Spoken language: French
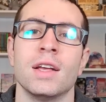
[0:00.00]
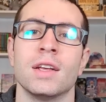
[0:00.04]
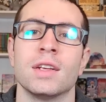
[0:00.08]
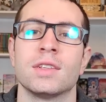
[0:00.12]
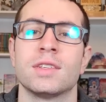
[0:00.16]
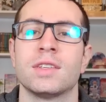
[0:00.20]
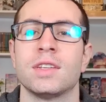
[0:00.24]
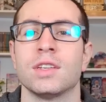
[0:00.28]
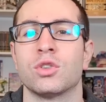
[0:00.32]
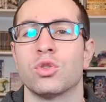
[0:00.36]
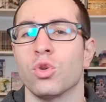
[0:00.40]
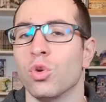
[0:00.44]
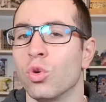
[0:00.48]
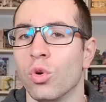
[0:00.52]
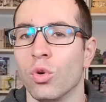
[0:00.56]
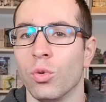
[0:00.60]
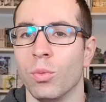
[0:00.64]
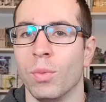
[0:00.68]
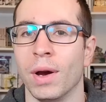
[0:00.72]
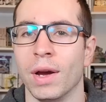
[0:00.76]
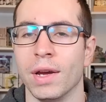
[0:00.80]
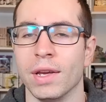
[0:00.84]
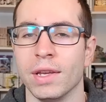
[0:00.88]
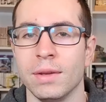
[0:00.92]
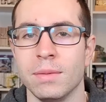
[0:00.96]
c'est que
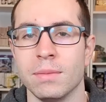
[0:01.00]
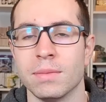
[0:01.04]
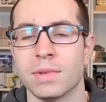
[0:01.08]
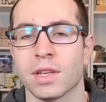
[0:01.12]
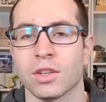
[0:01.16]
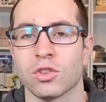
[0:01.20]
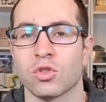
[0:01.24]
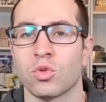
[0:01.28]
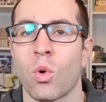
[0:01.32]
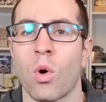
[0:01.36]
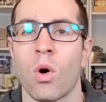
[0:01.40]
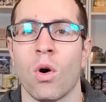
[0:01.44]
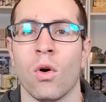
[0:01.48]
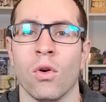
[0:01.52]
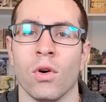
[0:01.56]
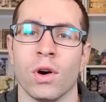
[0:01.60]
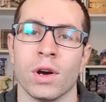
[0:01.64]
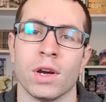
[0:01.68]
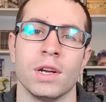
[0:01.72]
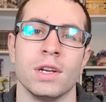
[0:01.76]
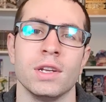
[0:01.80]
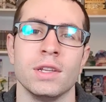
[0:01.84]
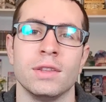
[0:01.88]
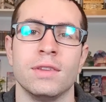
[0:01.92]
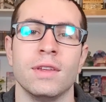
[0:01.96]
bah, Im, ça soit en
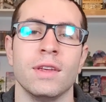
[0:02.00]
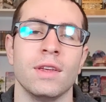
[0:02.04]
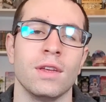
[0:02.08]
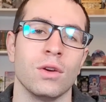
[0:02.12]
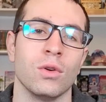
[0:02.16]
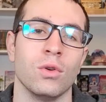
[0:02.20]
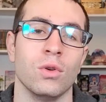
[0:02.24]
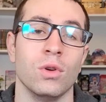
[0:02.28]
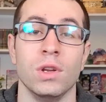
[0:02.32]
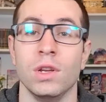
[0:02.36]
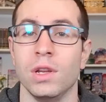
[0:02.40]
réalité euh,